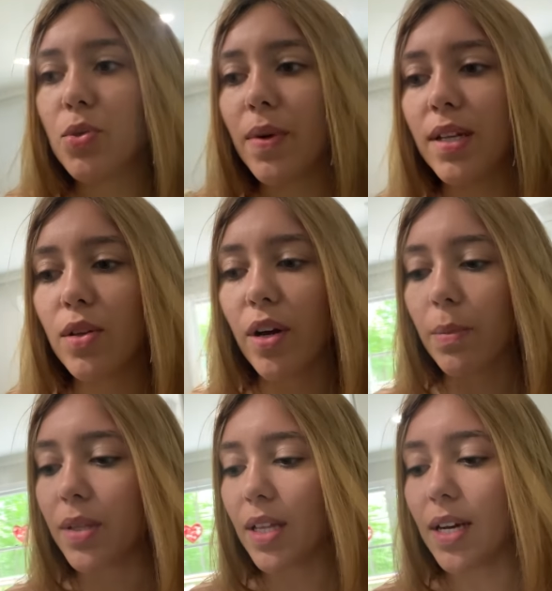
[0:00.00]
Tipo, ele
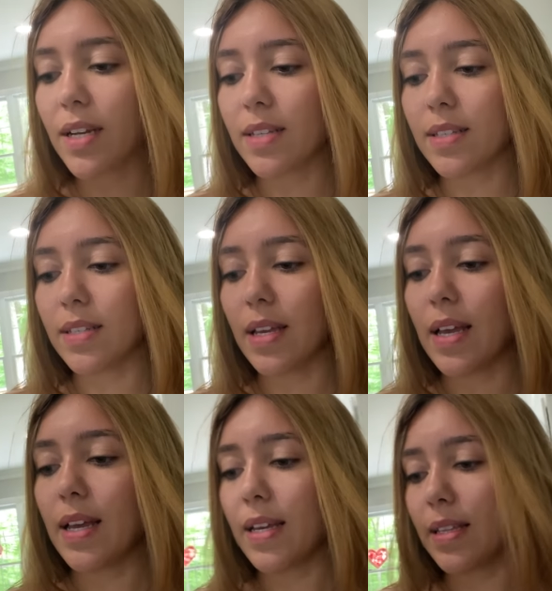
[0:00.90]
dorme das
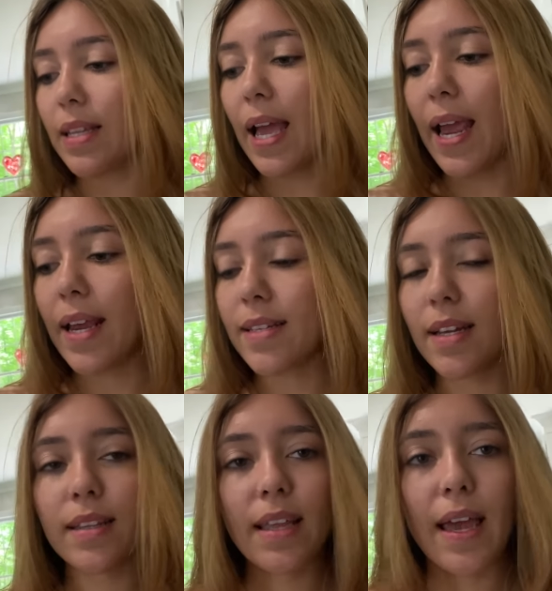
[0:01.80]
10
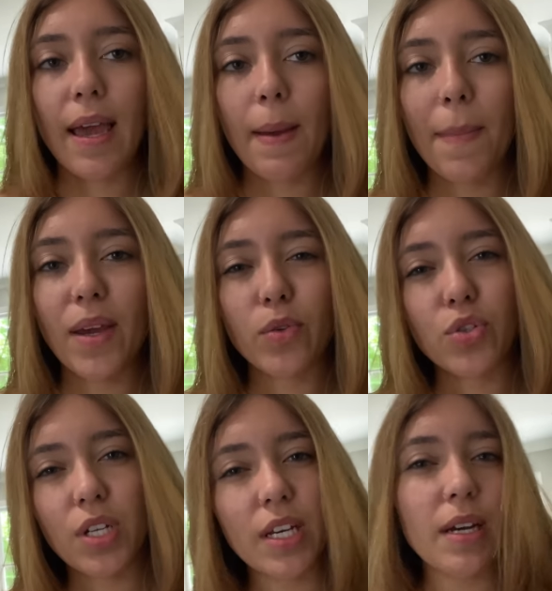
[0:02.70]
até
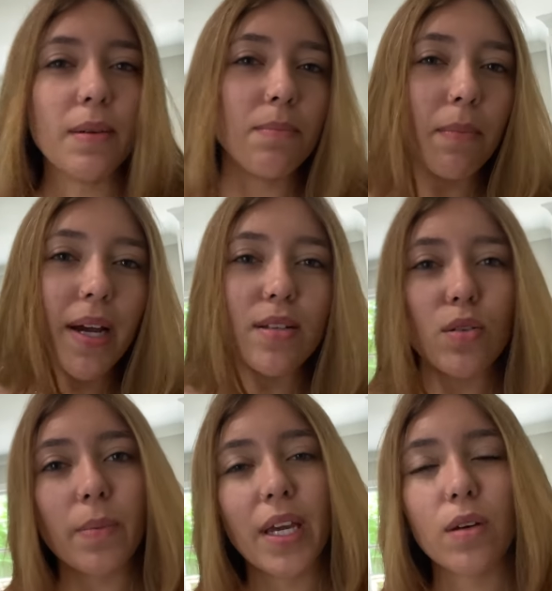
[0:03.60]
meio-dia, mais
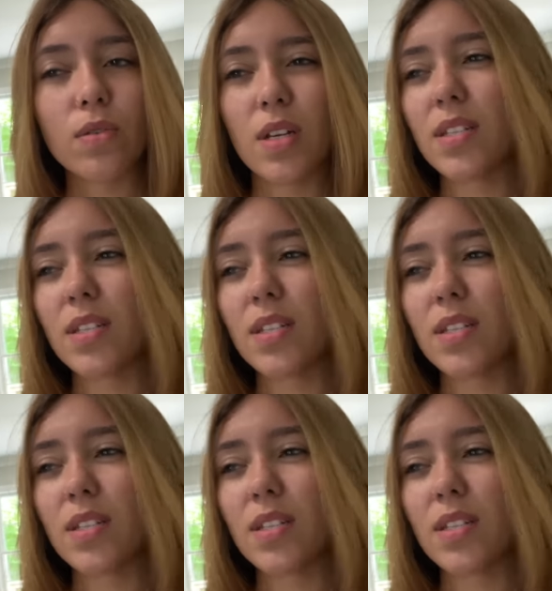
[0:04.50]
ou menos.